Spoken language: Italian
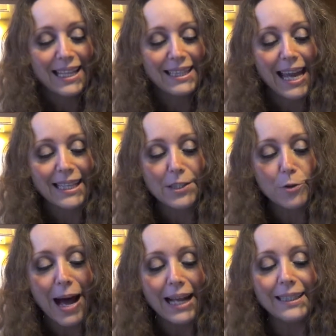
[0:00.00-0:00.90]
Terza
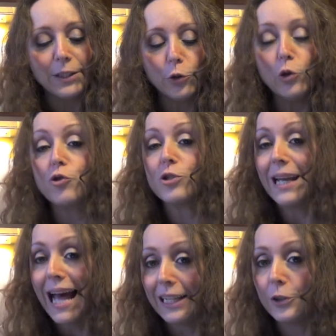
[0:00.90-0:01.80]
domanda, dolce o
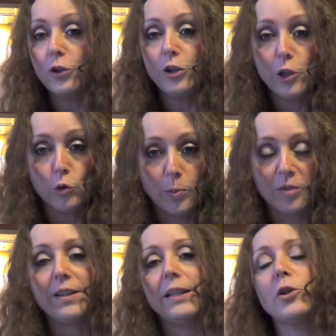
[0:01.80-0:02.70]
salato, il tuo
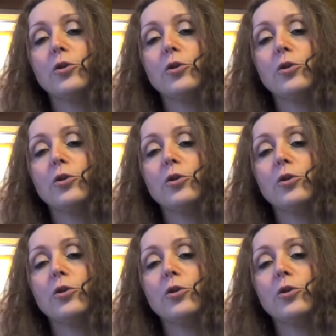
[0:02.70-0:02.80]
preferito?